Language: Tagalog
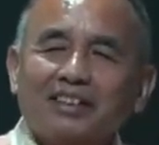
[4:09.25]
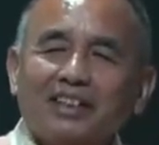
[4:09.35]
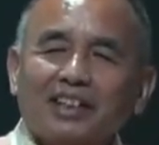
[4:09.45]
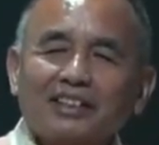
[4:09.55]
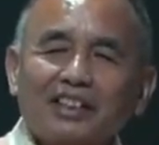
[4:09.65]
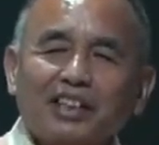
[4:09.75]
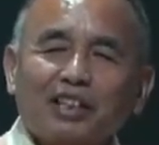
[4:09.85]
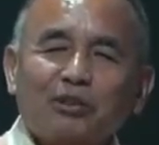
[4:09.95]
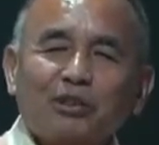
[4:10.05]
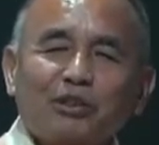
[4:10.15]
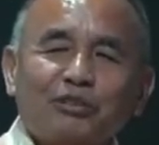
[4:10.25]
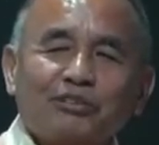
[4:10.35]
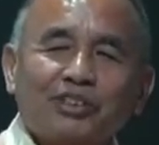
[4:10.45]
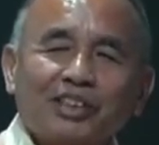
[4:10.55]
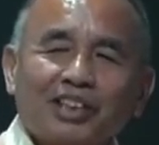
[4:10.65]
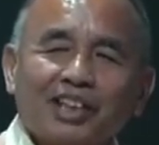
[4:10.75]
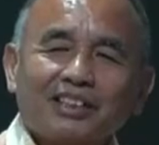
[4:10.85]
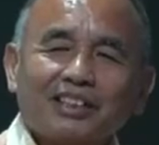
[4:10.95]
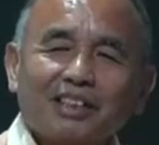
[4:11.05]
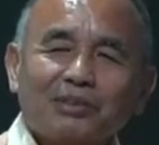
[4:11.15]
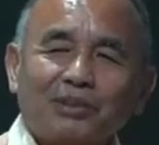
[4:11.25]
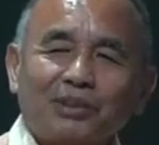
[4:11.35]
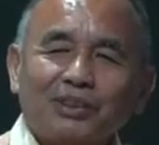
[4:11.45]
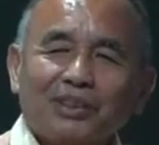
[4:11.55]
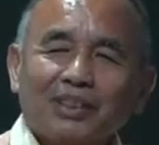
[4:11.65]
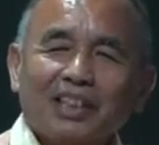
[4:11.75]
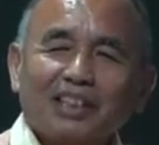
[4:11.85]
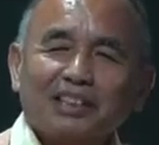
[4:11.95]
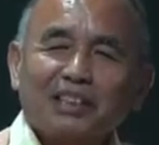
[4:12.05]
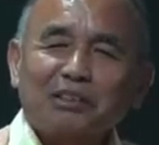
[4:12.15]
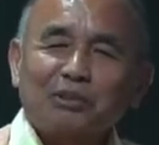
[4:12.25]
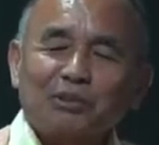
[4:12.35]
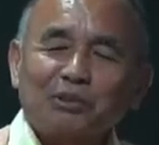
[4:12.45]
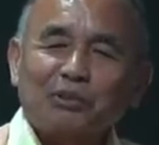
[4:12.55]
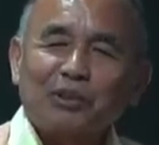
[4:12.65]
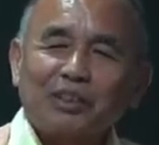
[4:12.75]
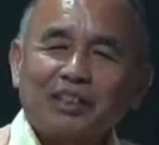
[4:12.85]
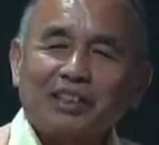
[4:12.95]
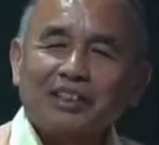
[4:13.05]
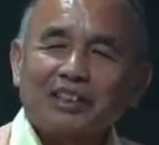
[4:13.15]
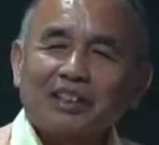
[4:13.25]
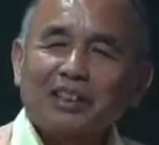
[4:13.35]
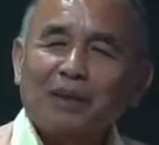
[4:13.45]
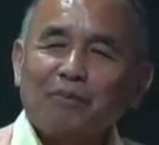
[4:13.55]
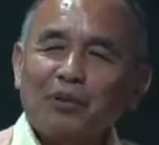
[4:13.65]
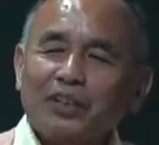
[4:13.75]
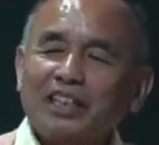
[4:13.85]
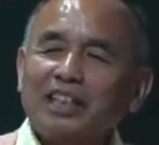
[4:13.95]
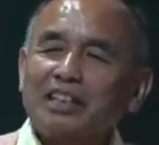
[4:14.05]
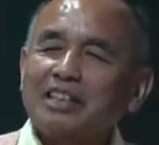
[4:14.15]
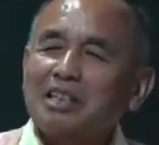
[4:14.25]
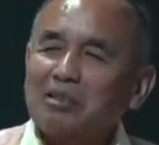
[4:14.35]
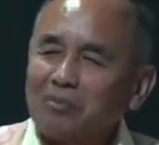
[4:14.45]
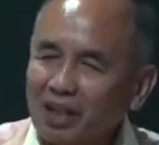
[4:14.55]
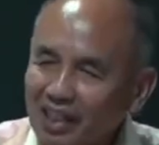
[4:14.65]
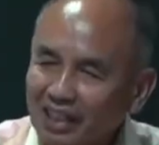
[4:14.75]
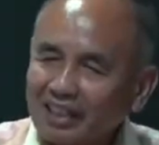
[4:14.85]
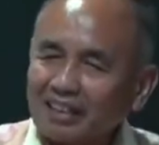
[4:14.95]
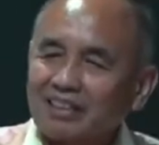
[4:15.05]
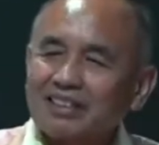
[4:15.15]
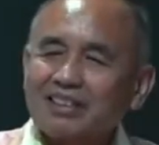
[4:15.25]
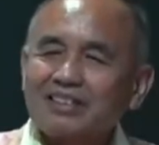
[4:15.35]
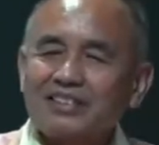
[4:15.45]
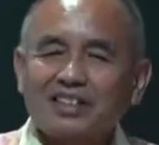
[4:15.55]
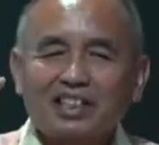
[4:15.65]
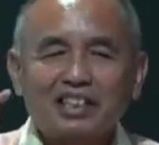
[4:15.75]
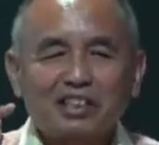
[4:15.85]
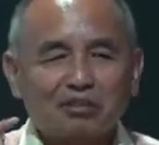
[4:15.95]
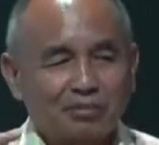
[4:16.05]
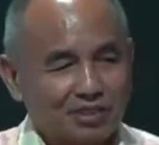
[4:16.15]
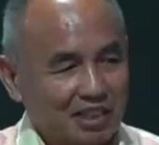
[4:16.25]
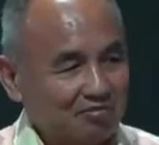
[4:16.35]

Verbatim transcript: At ikaw yun at ako ang tinutukoy niya na pwedeng ma-hire sa kanyang ubasan.